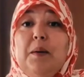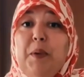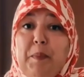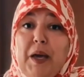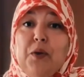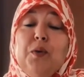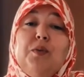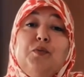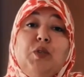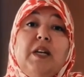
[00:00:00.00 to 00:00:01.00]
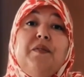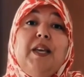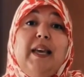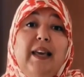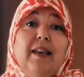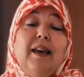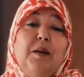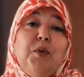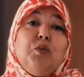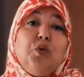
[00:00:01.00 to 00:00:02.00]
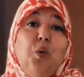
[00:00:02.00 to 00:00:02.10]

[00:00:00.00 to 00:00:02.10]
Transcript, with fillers: mais pas que, vous avez également